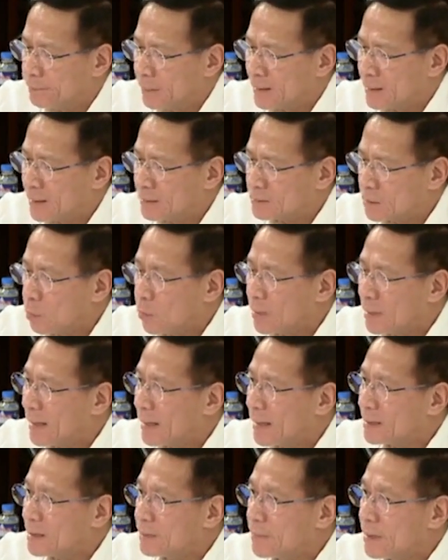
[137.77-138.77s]

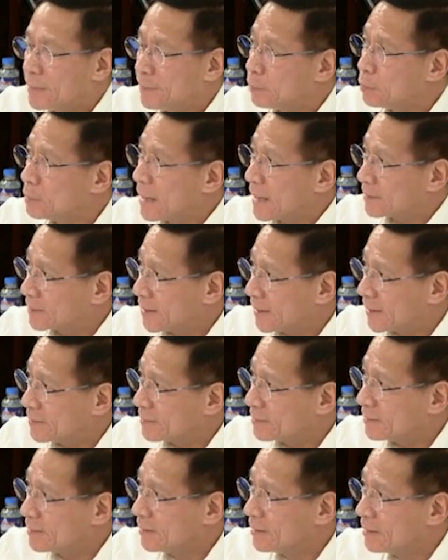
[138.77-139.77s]
pagkatiwalaan naman po
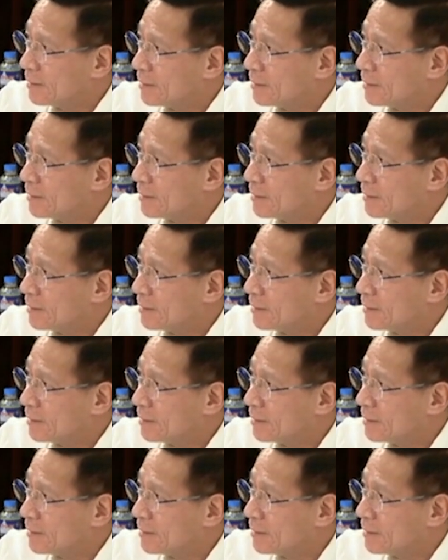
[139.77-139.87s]
natin